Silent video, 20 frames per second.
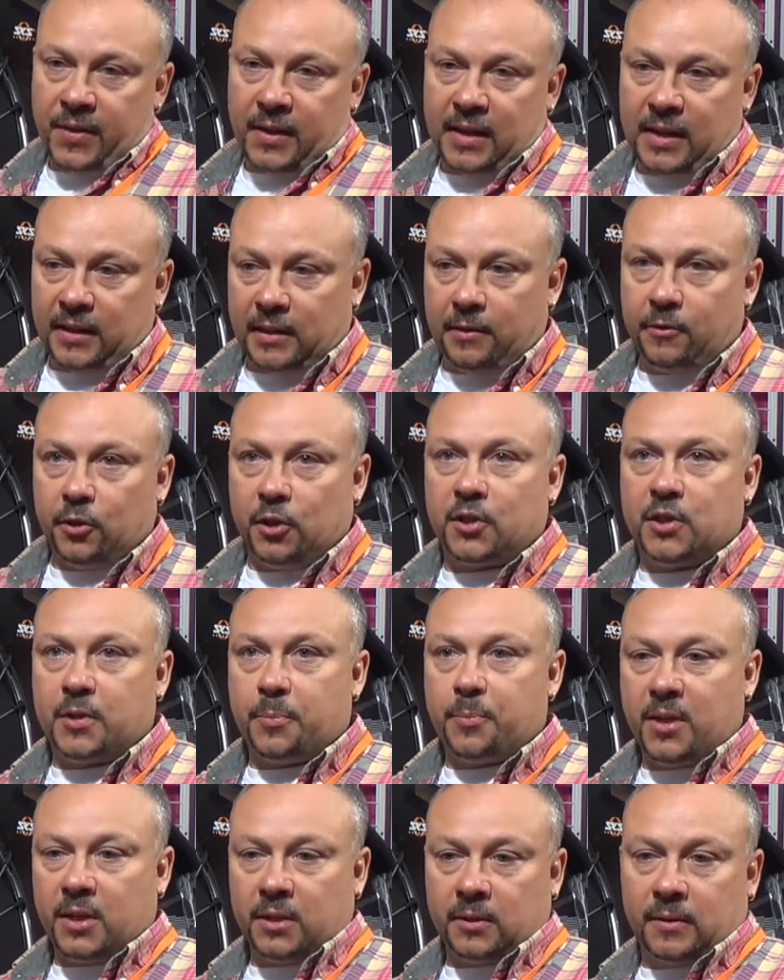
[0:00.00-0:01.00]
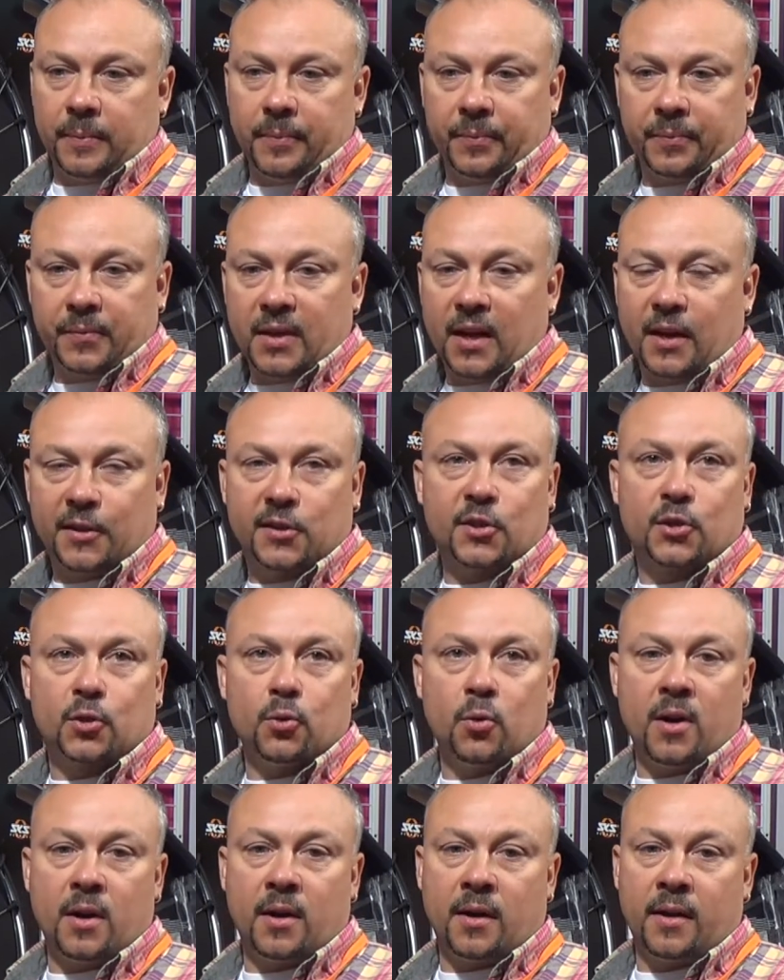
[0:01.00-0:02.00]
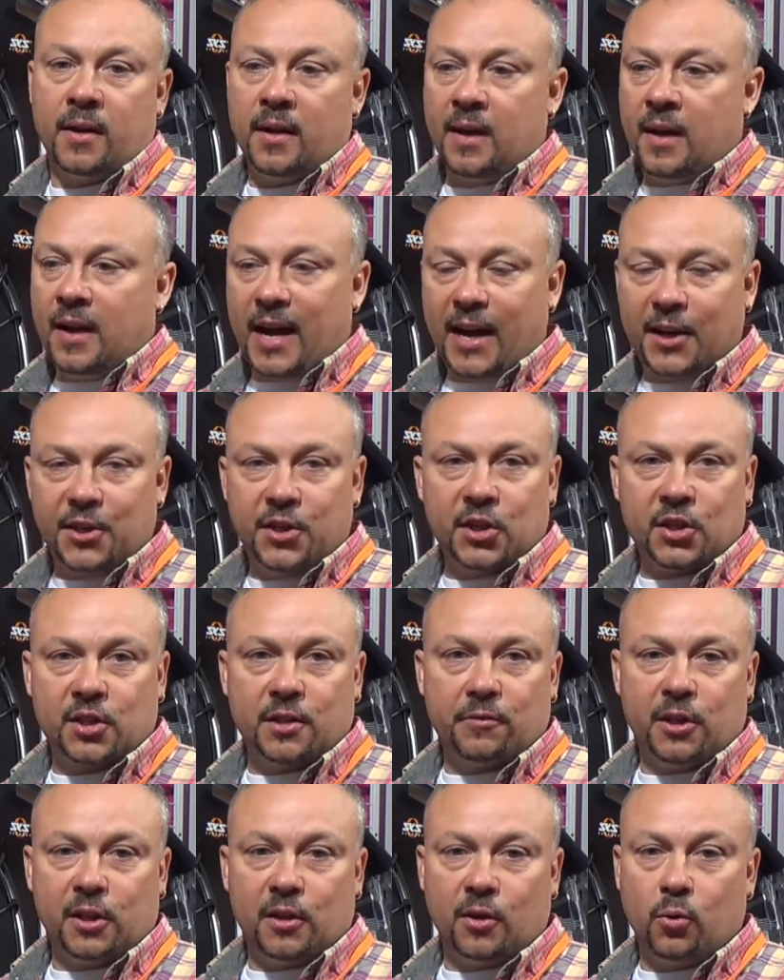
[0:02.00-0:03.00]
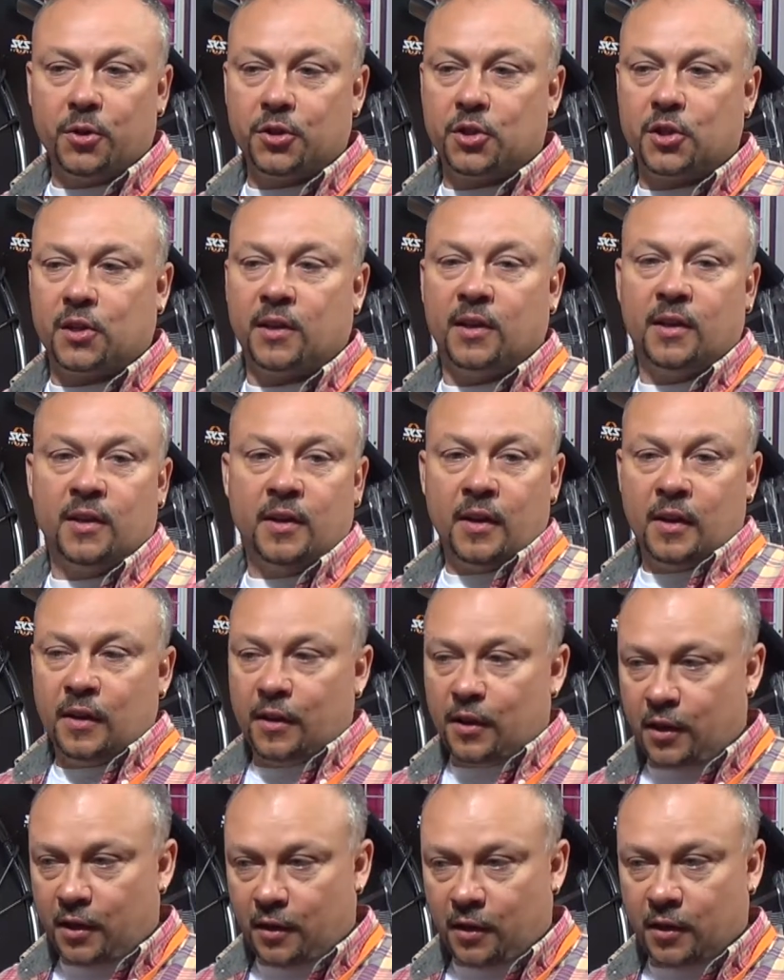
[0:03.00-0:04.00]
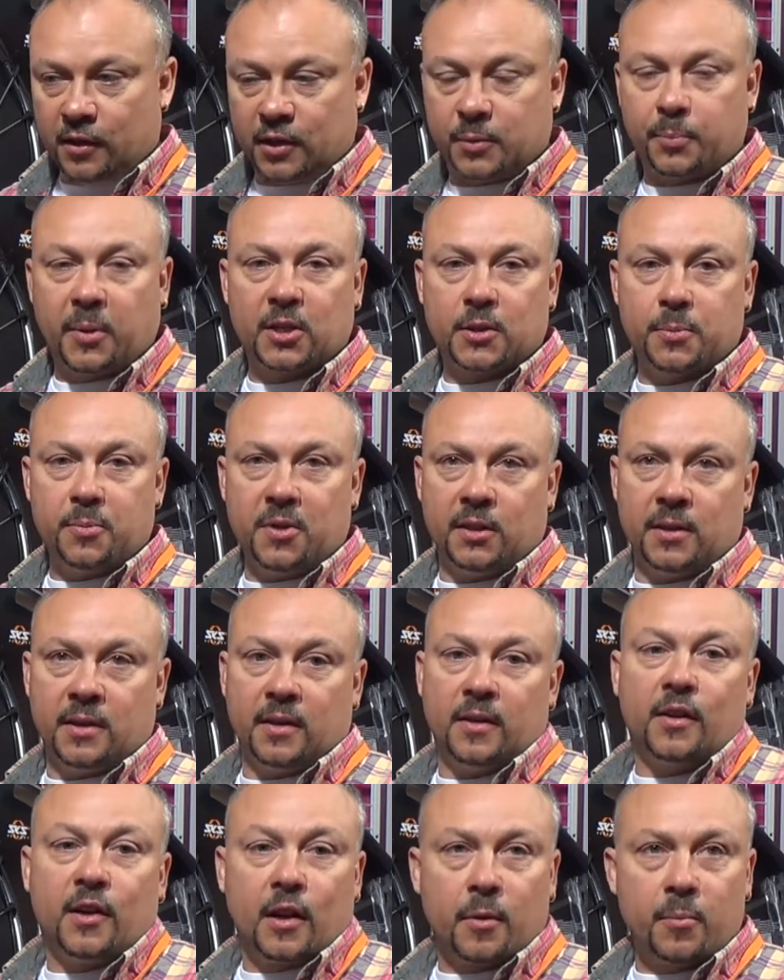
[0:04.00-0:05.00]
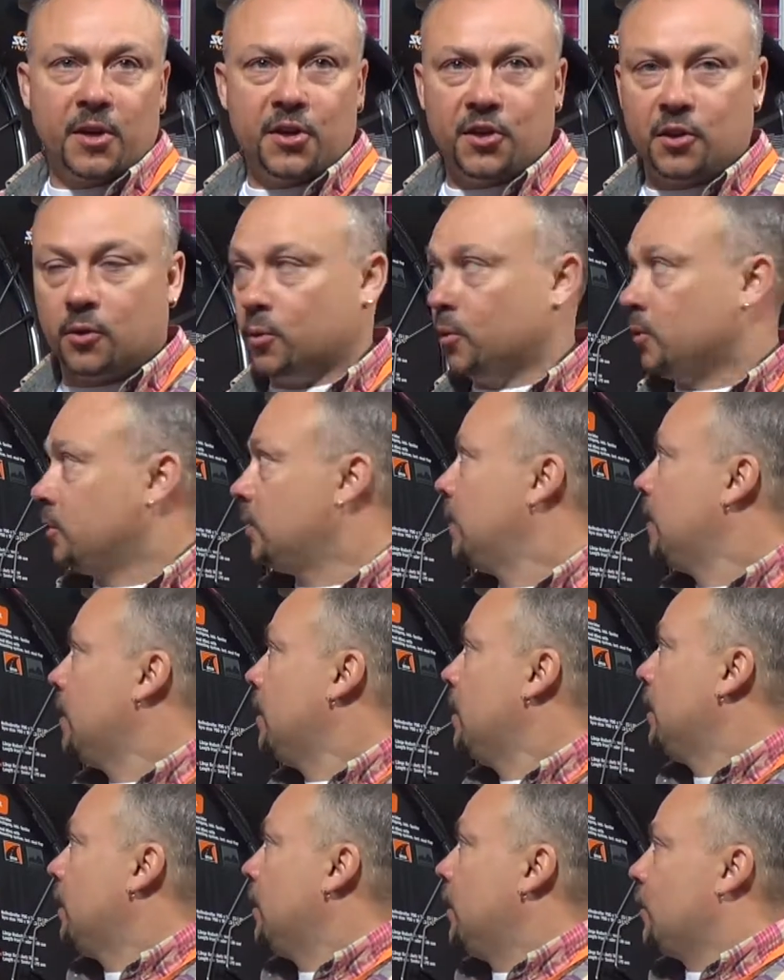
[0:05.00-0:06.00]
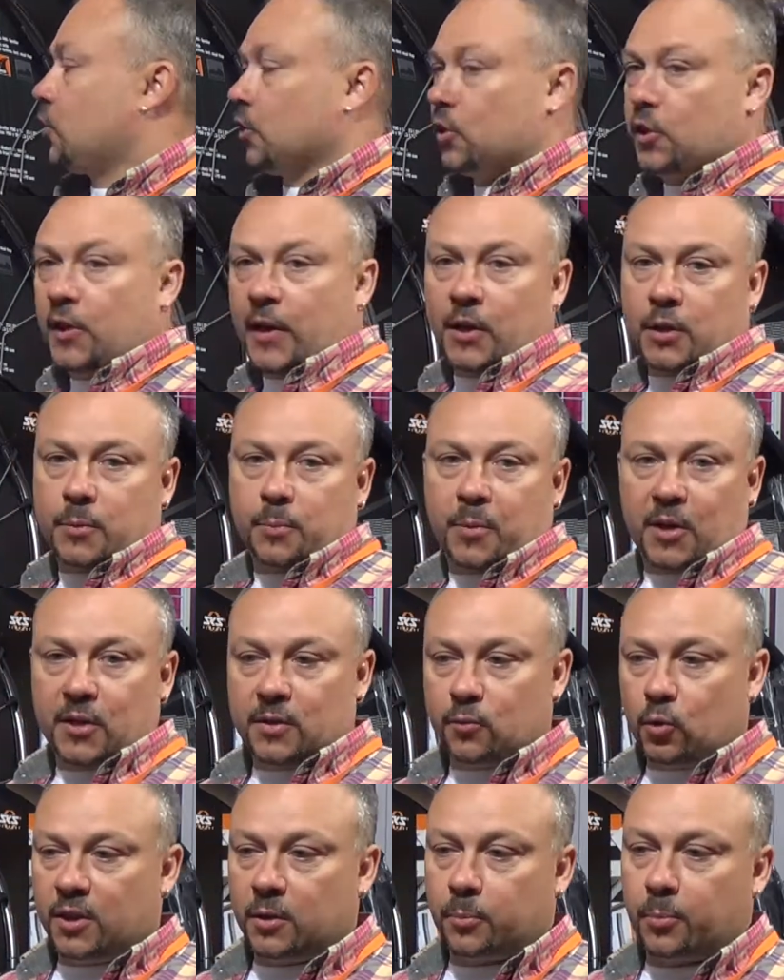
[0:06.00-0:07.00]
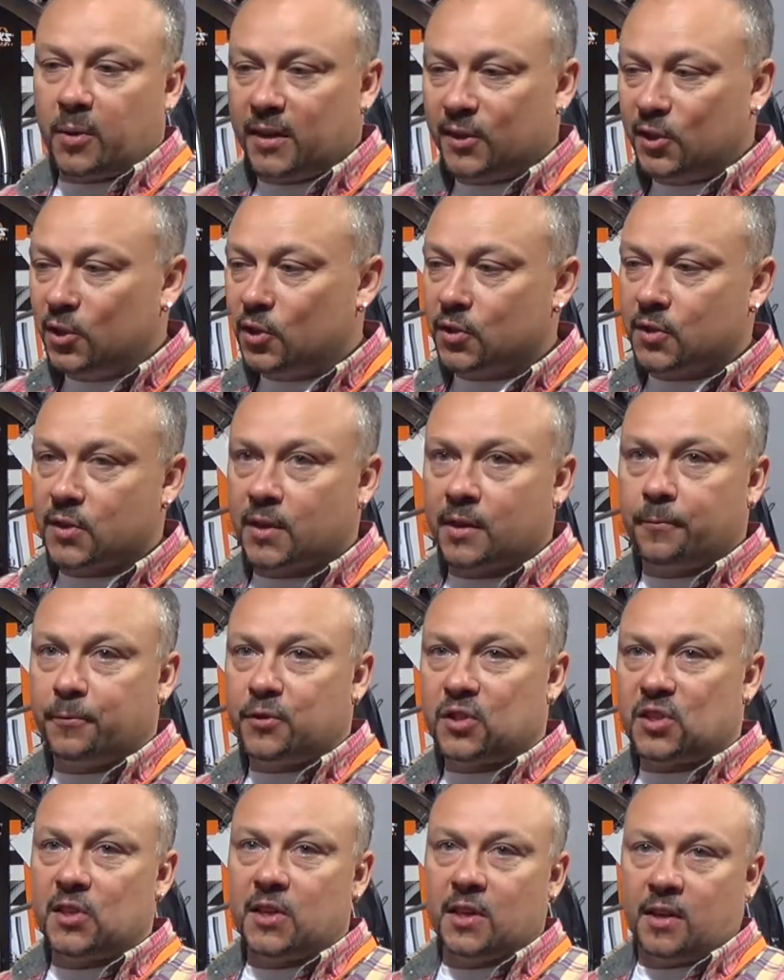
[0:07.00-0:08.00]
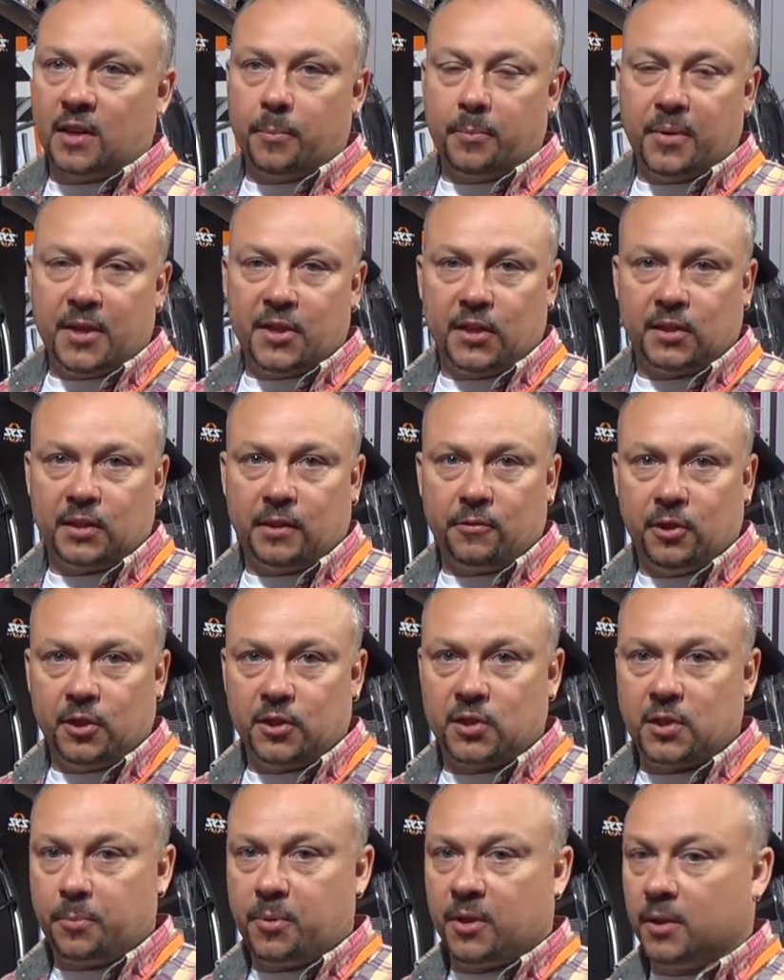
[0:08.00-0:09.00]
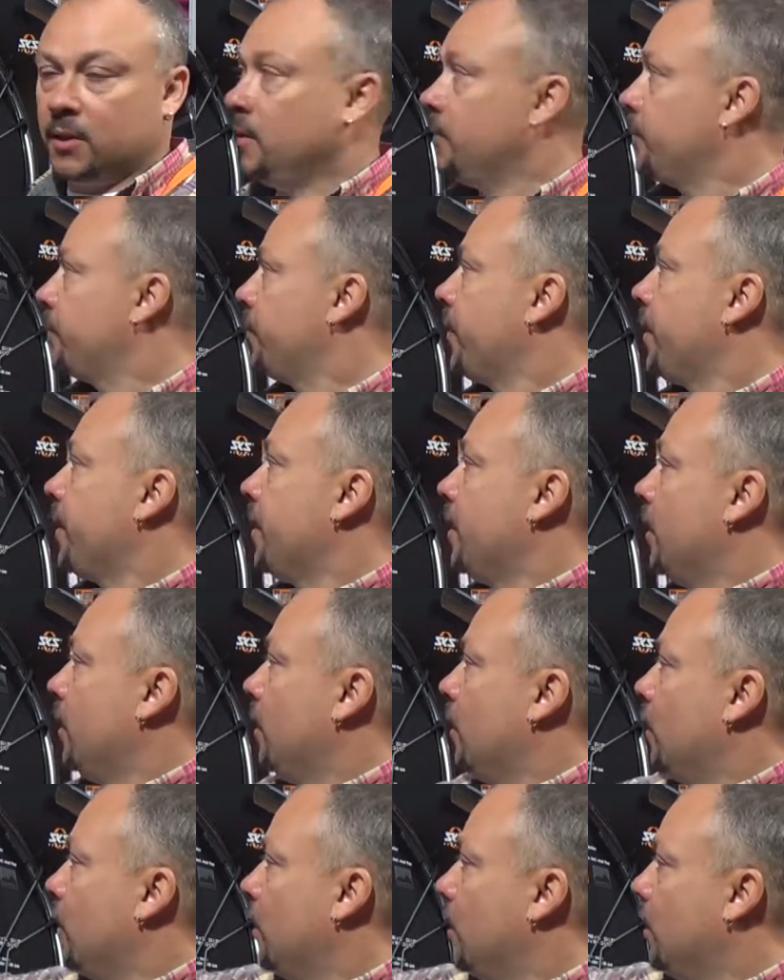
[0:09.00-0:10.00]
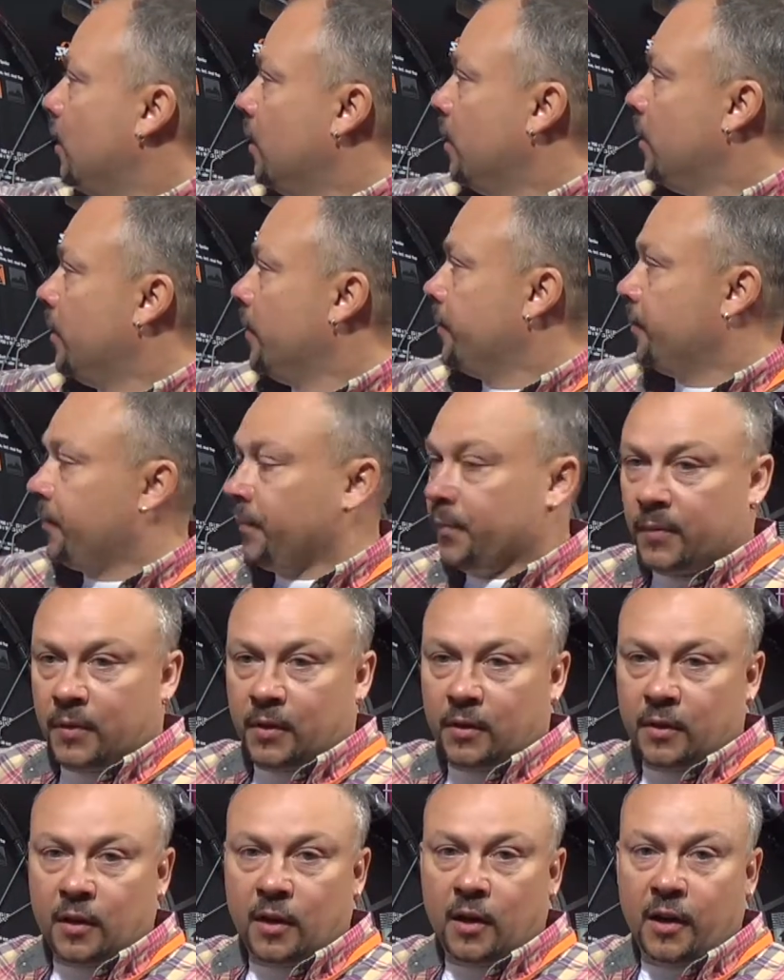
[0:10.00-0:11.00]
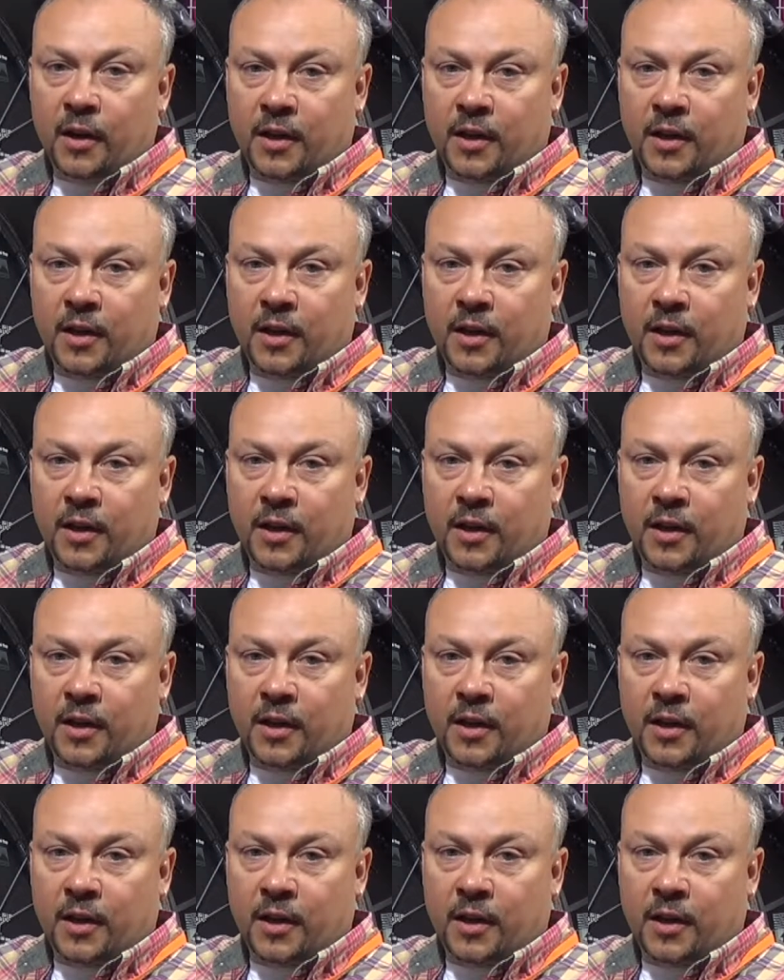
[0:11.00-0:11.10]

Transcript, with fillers: когда велосипед, аксессуары, одежда велогонщика и спортсмена гармонируют. Значит, Келес производит практически все компоненты велосипеда, а,